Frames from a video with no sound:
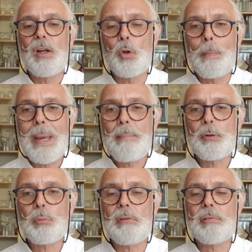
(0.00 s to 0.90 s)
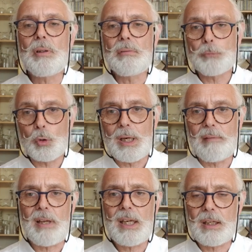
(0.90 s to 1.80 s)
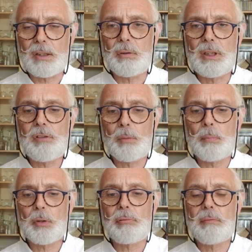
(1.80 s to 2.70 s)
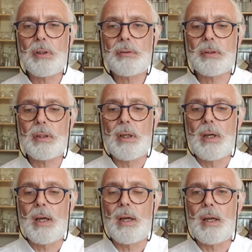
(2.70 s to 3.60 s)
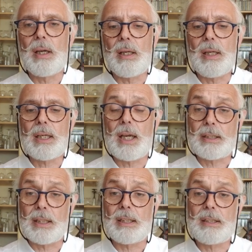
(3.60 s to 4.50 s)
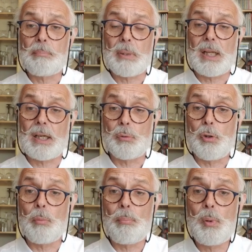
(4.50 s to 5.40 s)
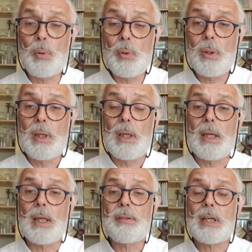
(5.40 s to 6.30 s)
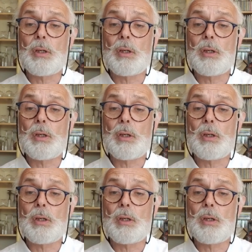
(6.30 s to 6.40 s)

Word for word: Le même suivant, donc la vague de développement suivante, euh, est caractérisée par la couleur bleue, et